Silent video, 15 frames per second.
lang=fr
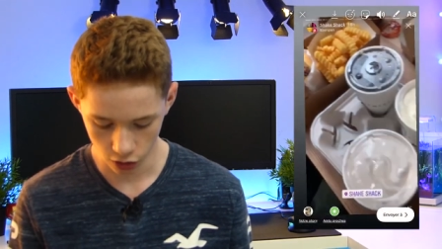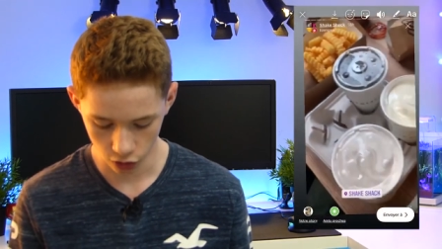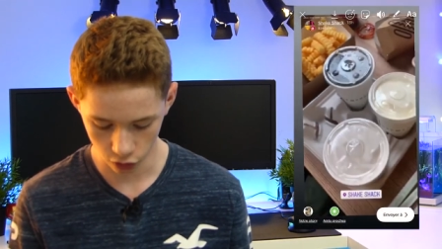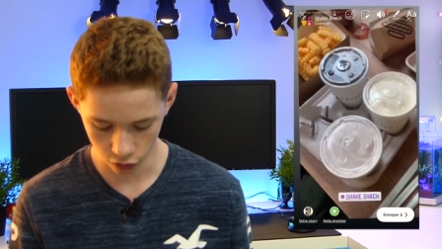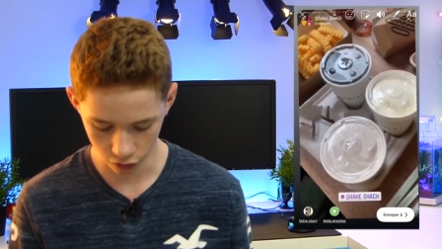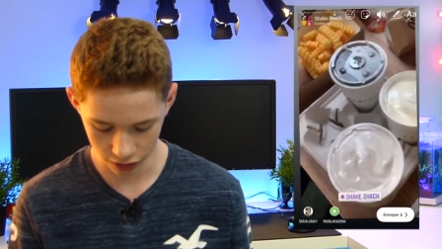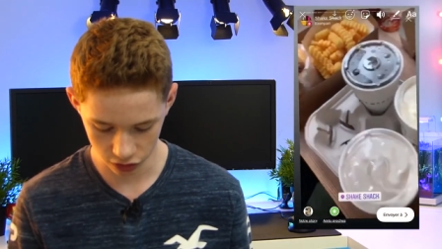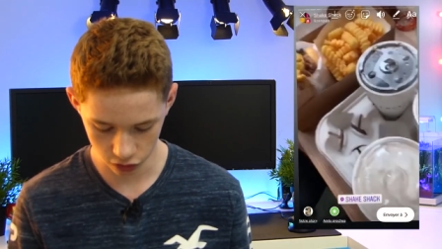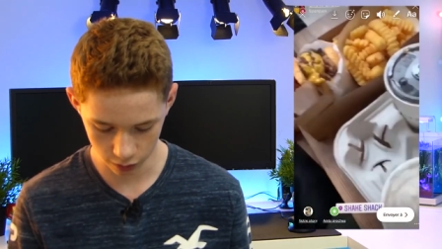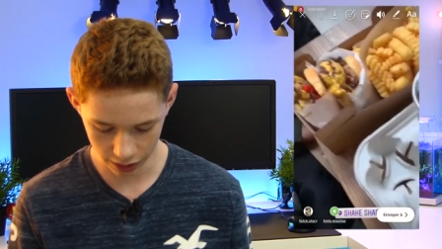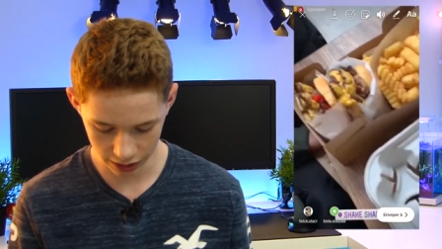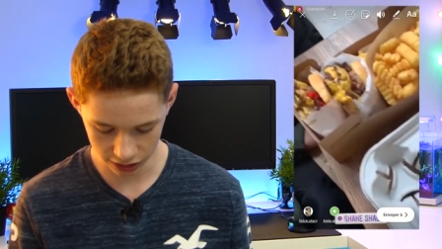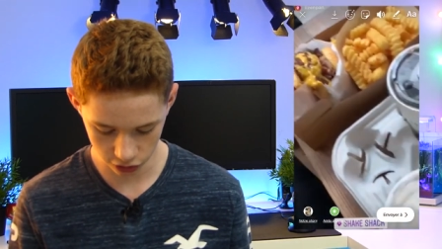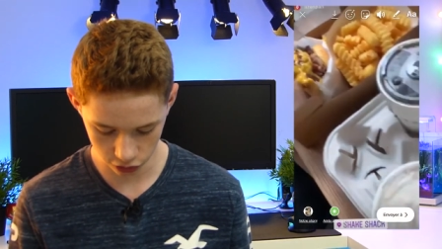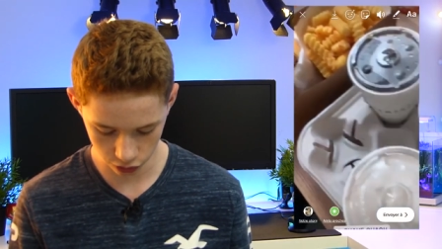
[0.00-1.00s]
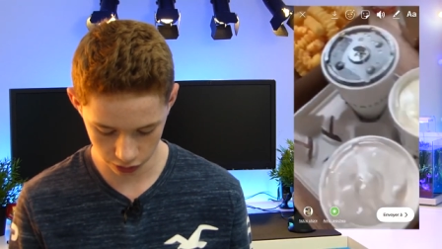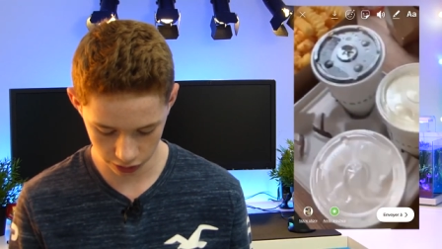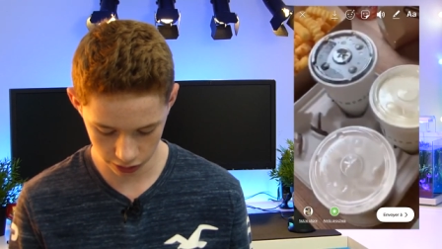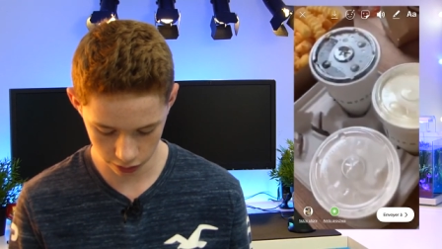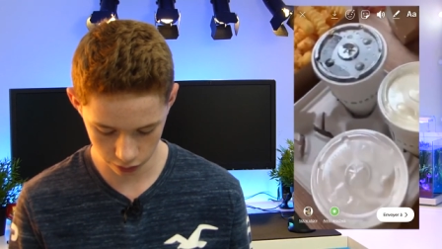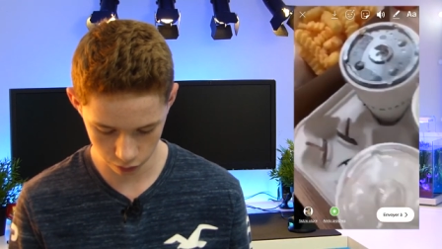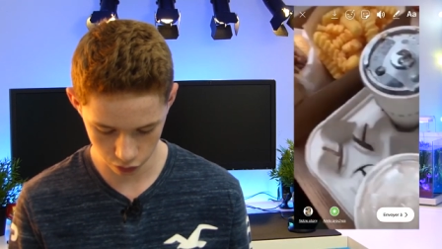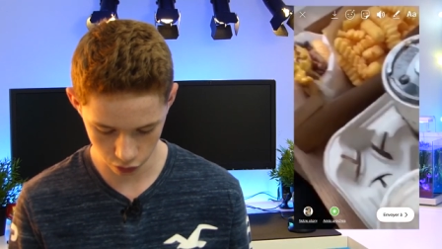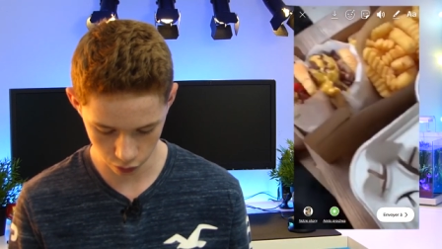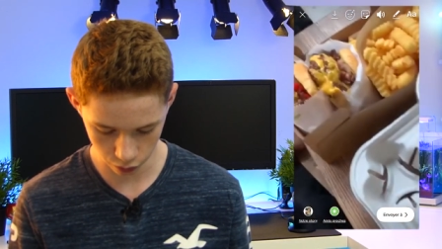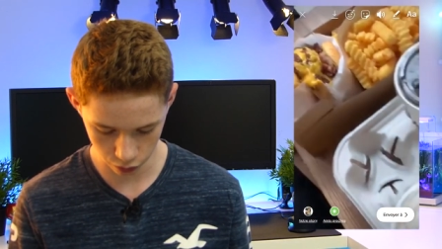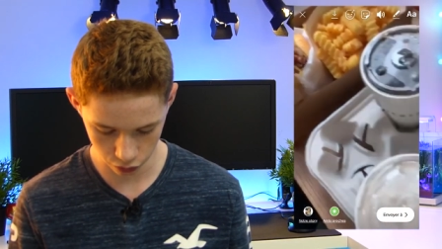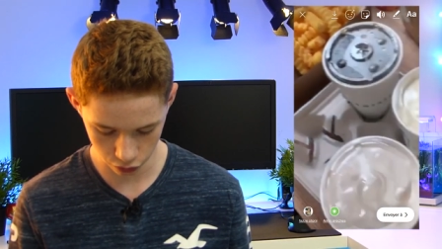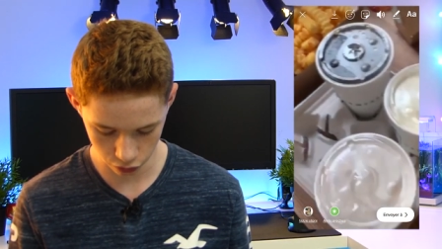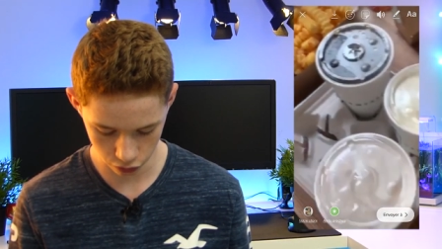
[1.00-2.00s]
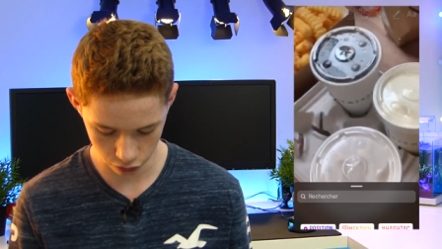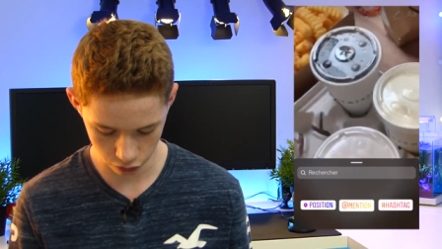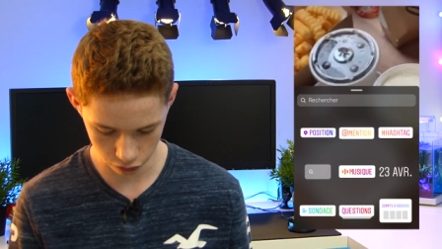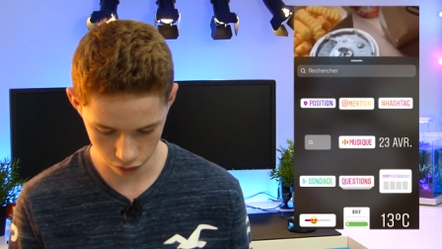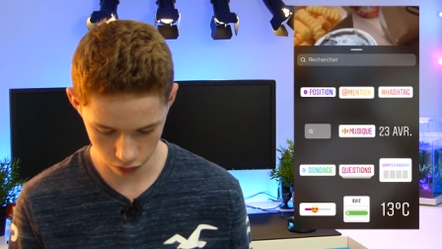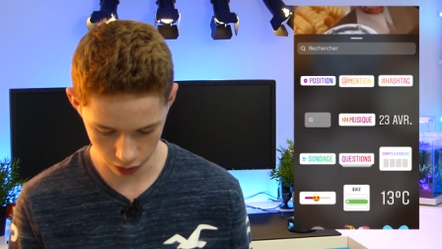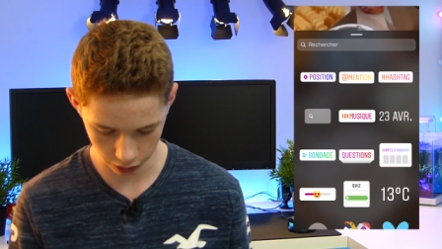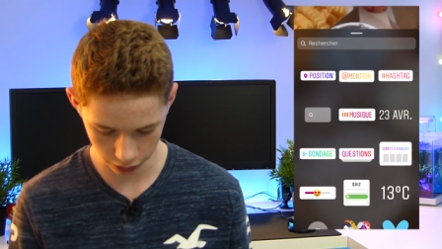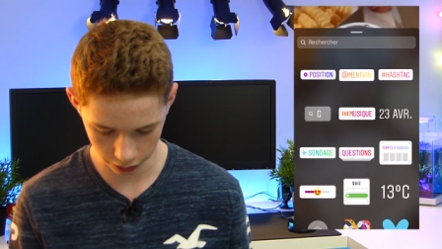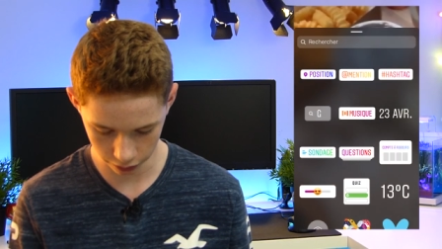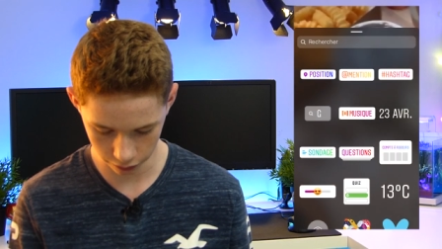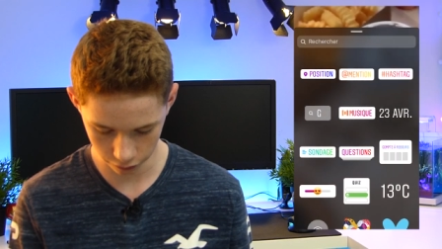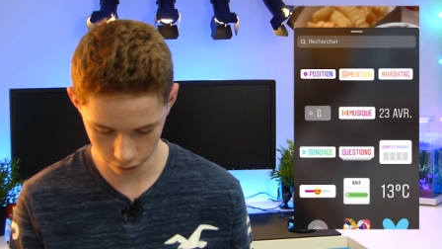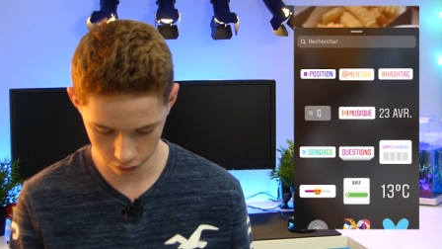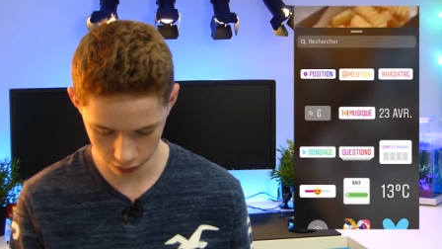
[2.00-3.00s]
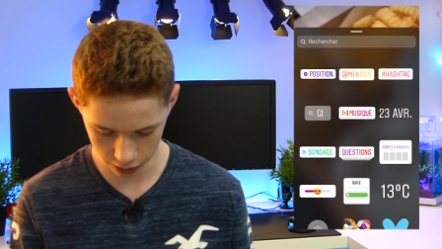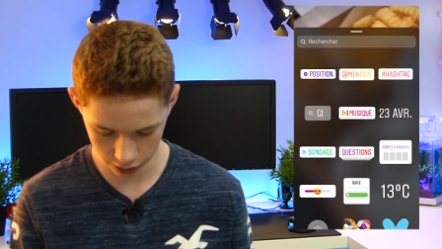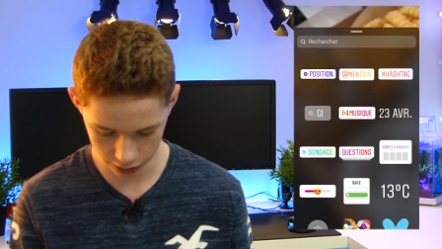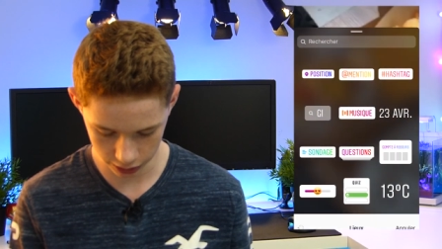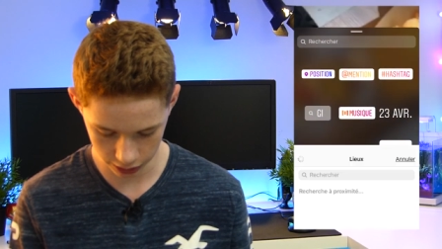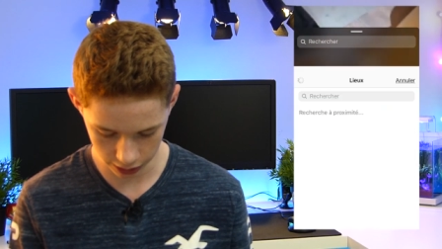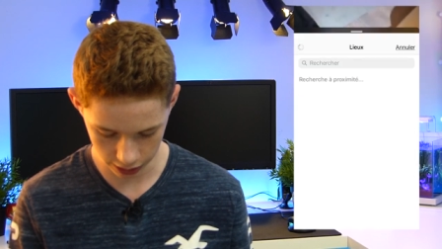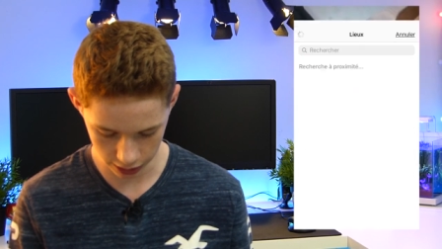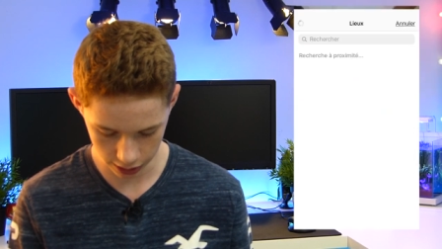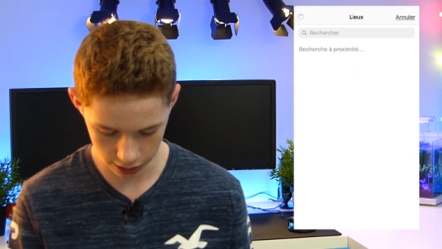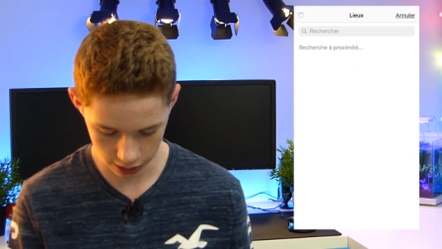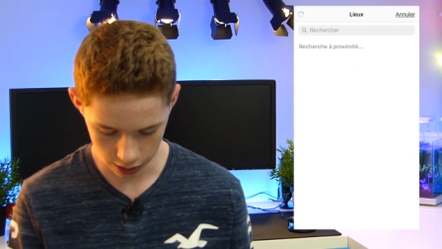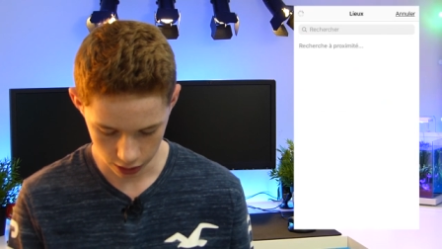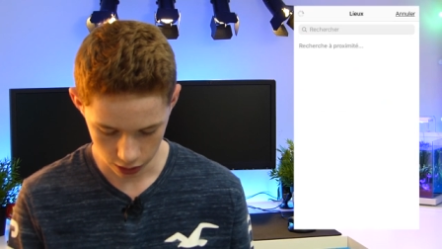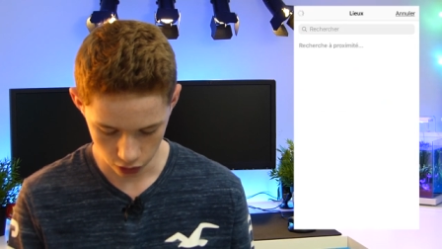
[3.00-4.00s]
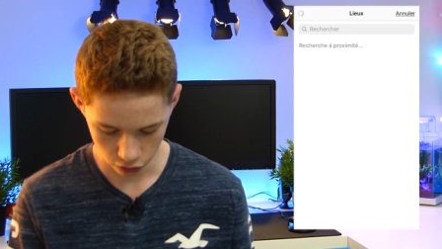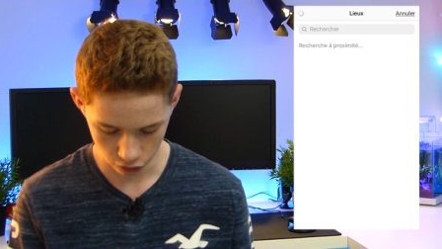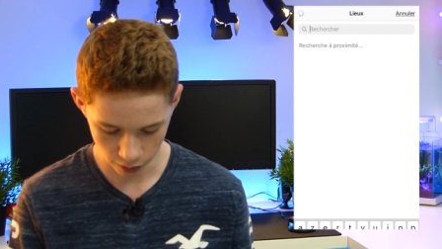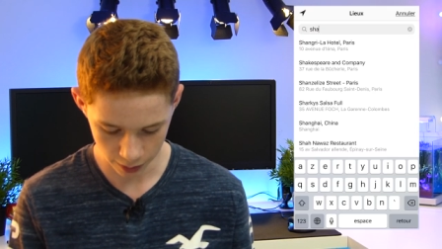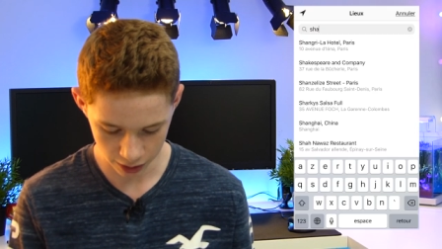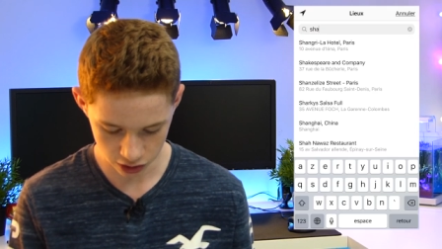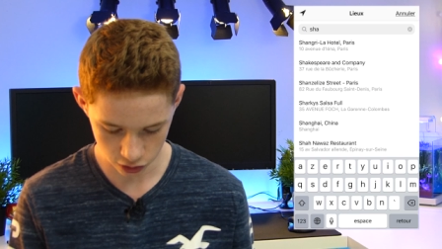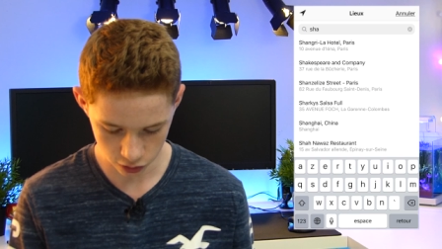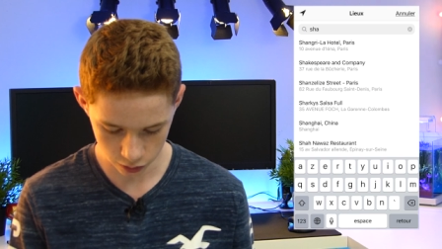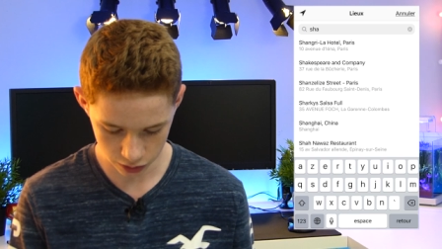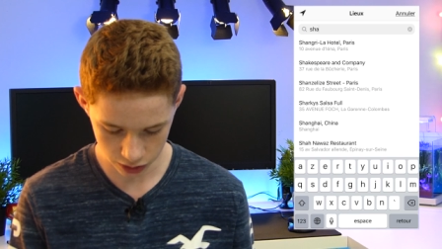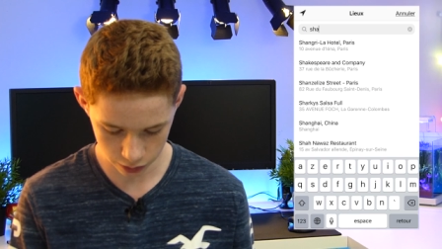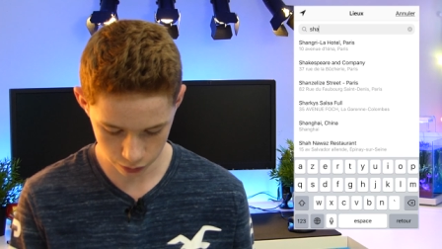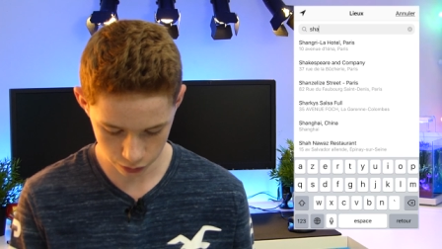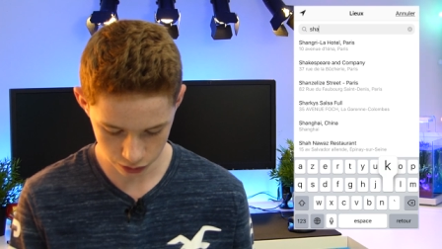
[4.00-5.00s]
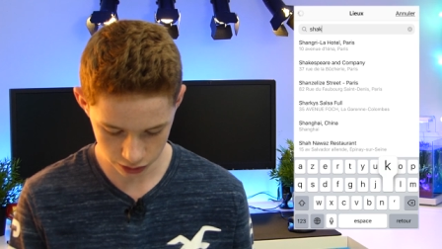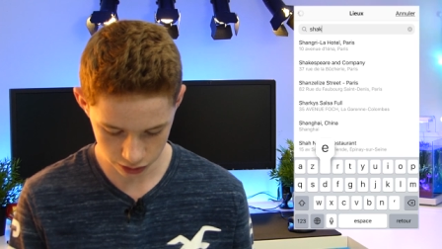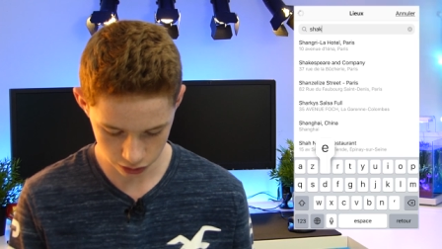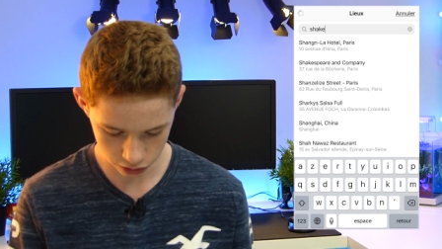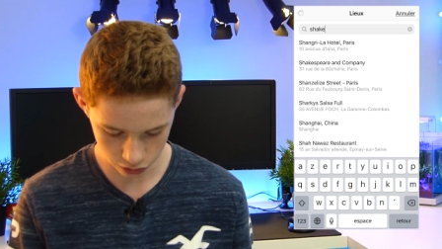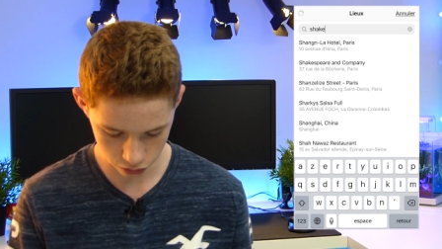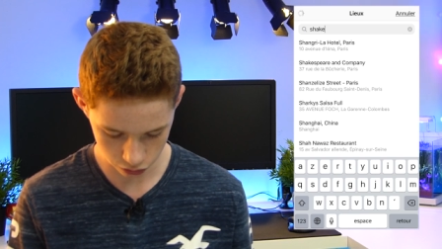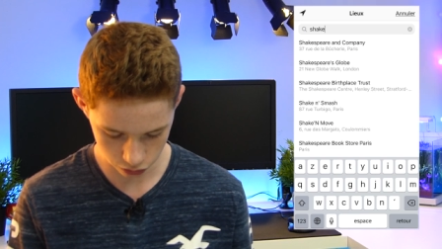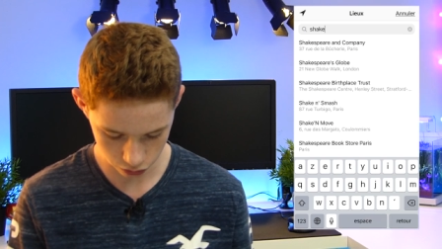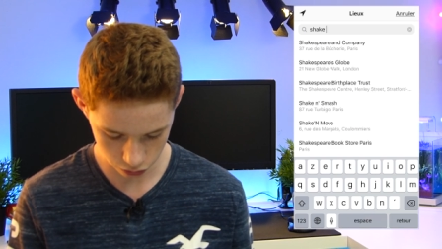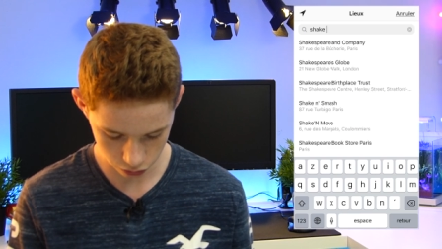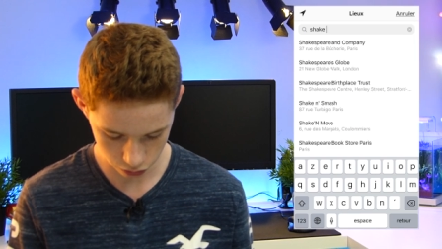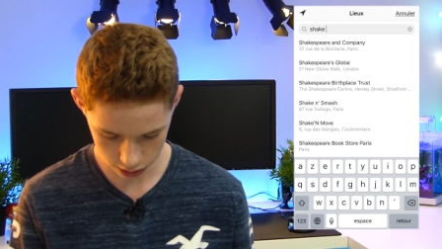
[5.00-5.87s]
Donc on va zoomer la story pour plus qu'on voit rien. Voilà, nickel. On va mettre une petite position